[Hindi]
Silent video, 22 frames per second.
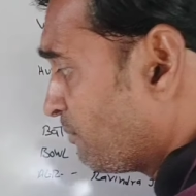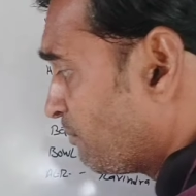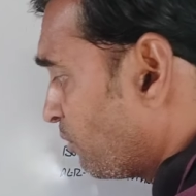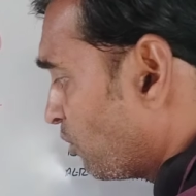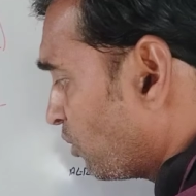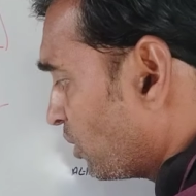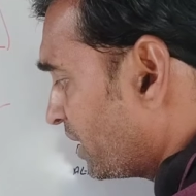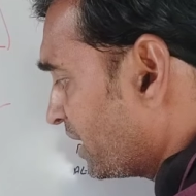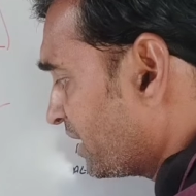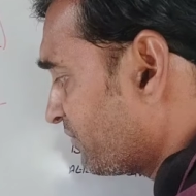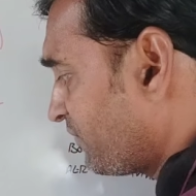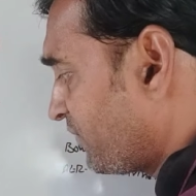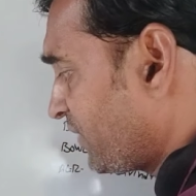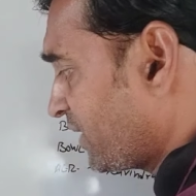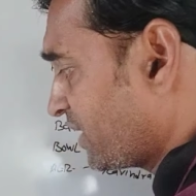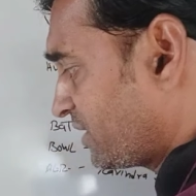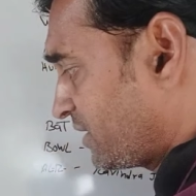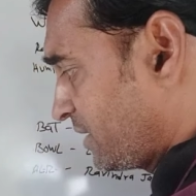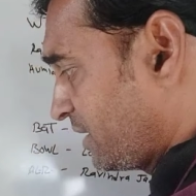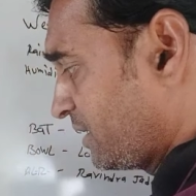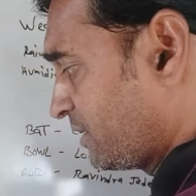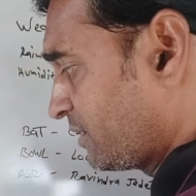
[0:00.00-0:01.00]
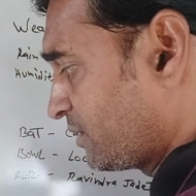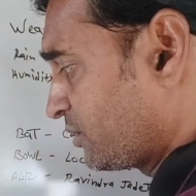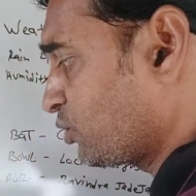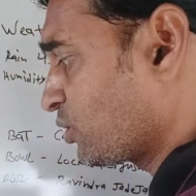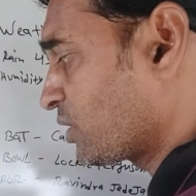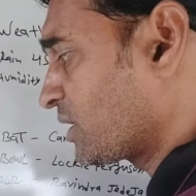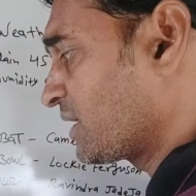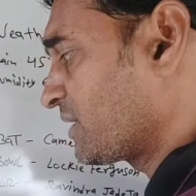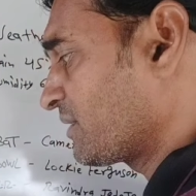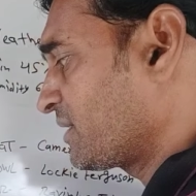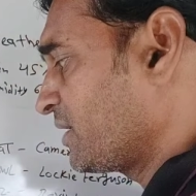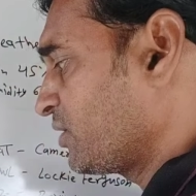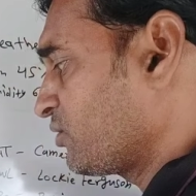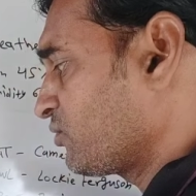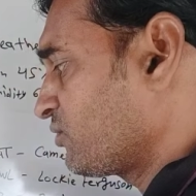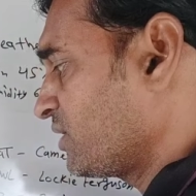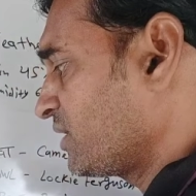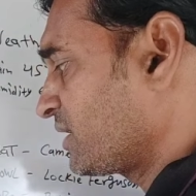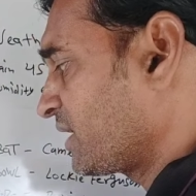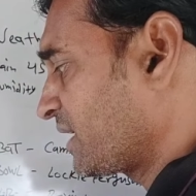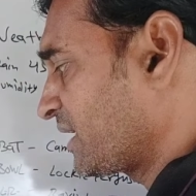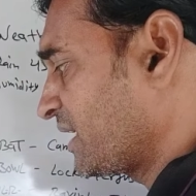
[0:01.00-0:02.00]
बॉलिंग फर्स्ट जो करती है
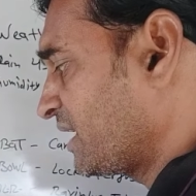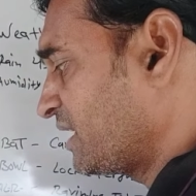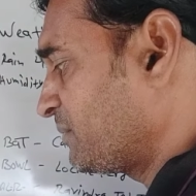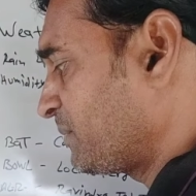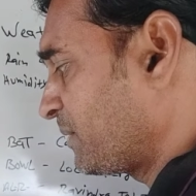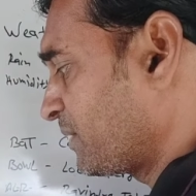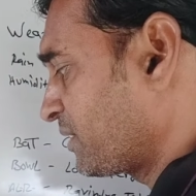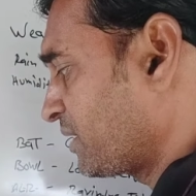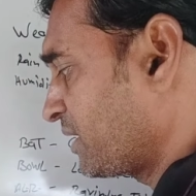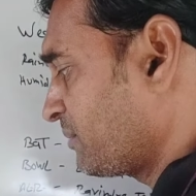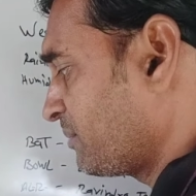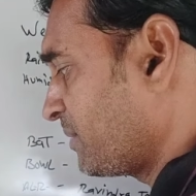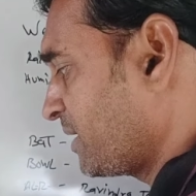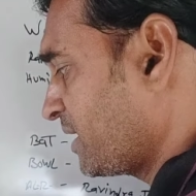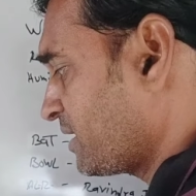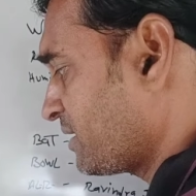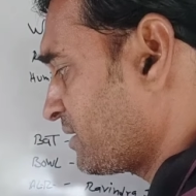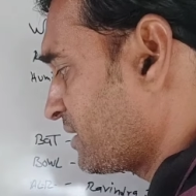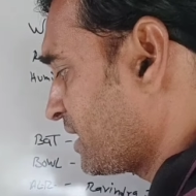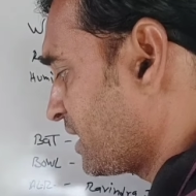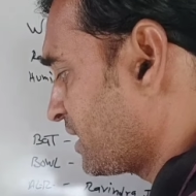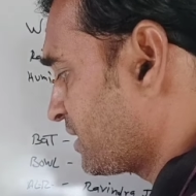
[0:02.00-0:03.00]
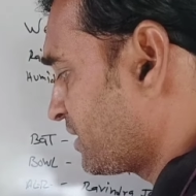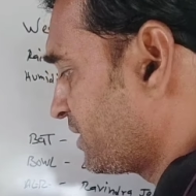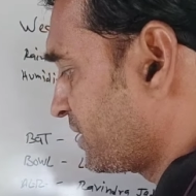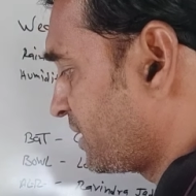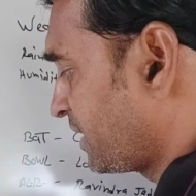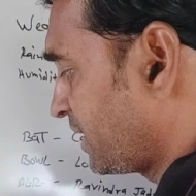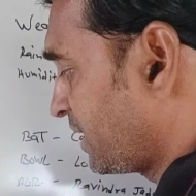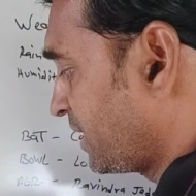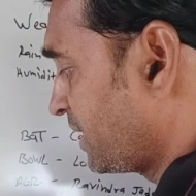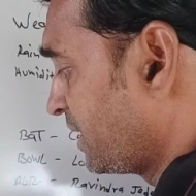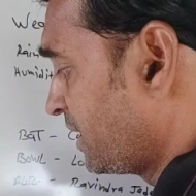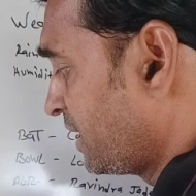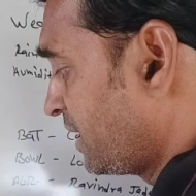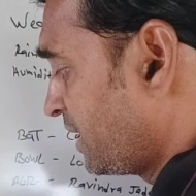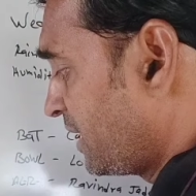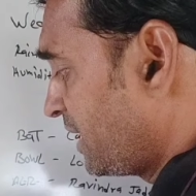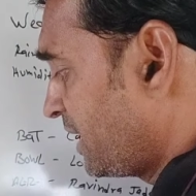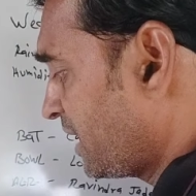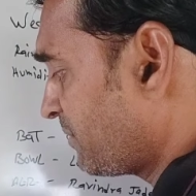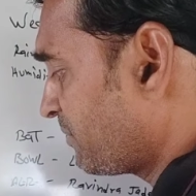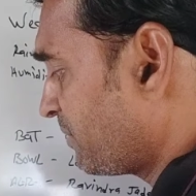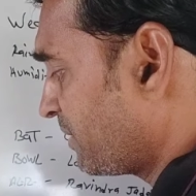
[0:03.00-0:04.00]
उसने तैंतालीस परसेंट मैच यहाँ जीते हैं
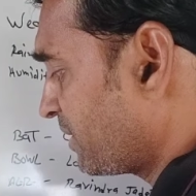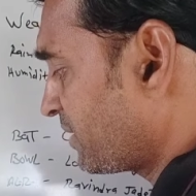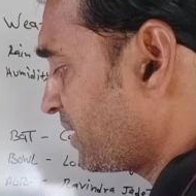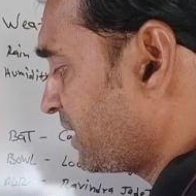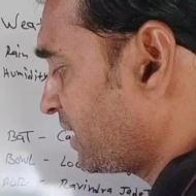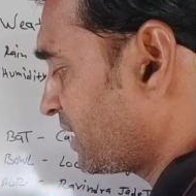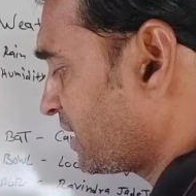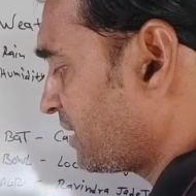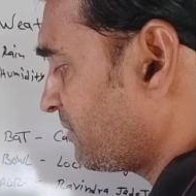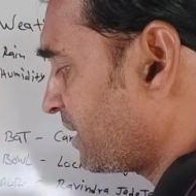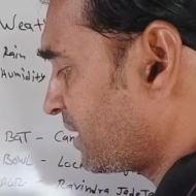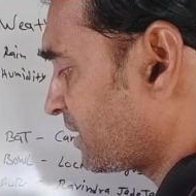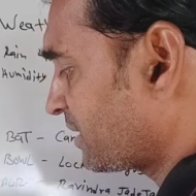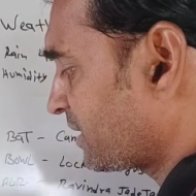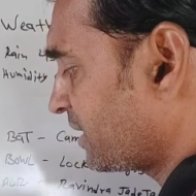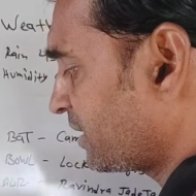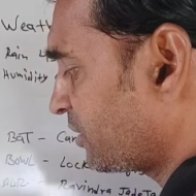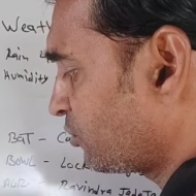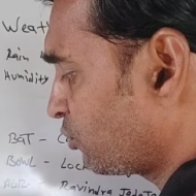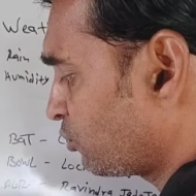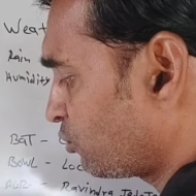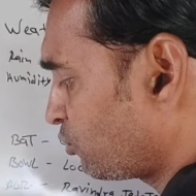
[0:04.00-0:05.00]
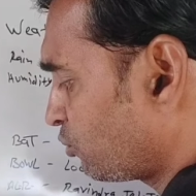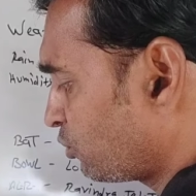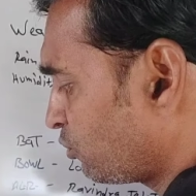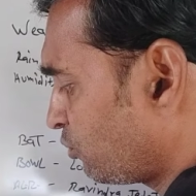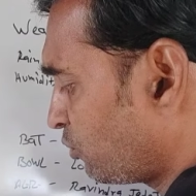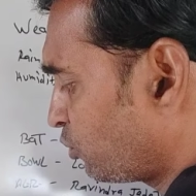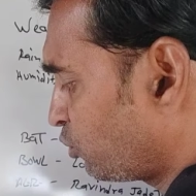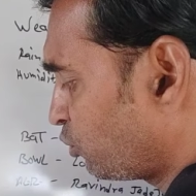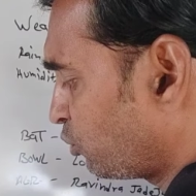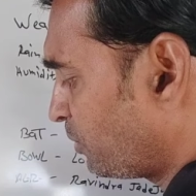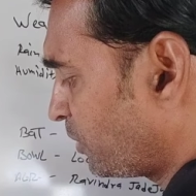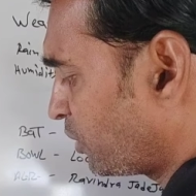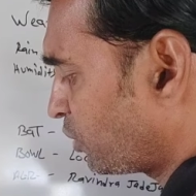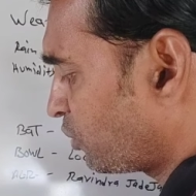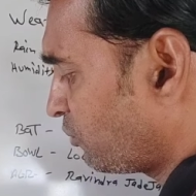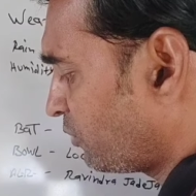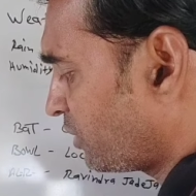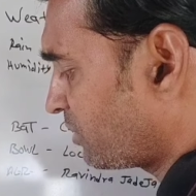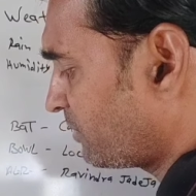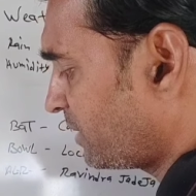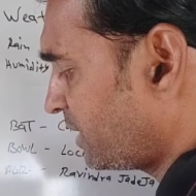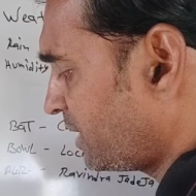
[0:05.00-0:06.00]
एक परसेंट की बात करें दोस्तों तो वो सुपर
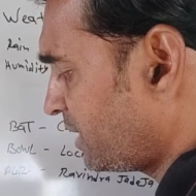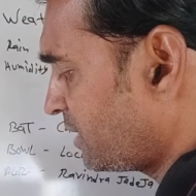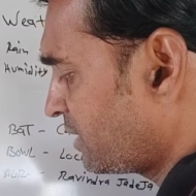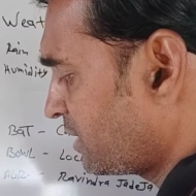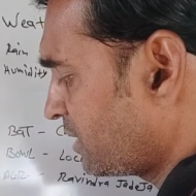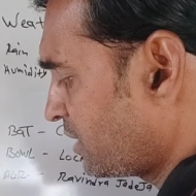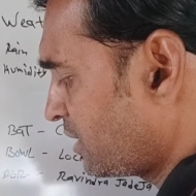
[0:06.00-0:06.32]
ओवर में